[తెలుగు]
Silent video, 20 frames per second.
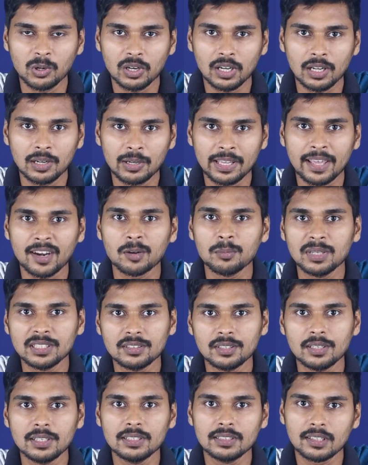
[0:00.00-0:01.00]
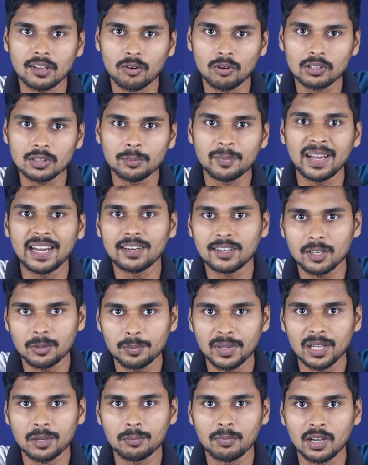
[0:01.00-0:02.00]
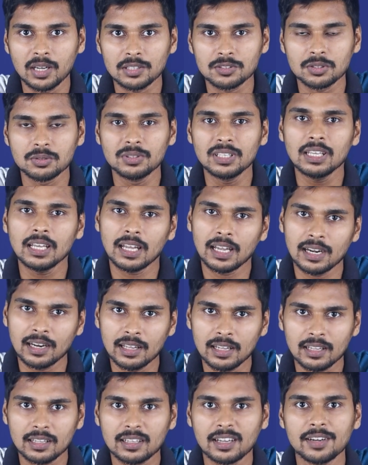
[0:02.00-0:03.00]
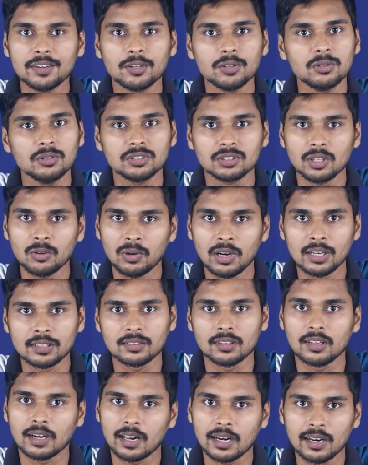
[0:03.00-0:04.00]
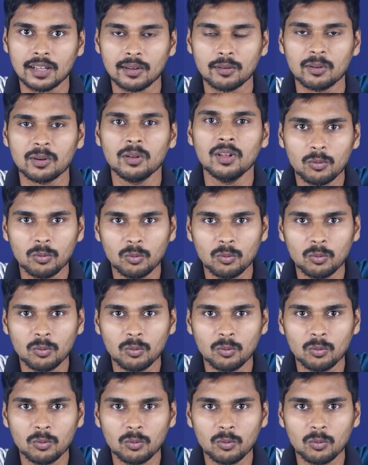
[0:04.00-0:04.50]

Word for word: ఒక ఎనభై తిరిగిన తర్వాత బ్యాటరీ ప్యాక్ మార్చుకుని అలా కంటిన్యూస్గా వాడుతున్నారు అలాగ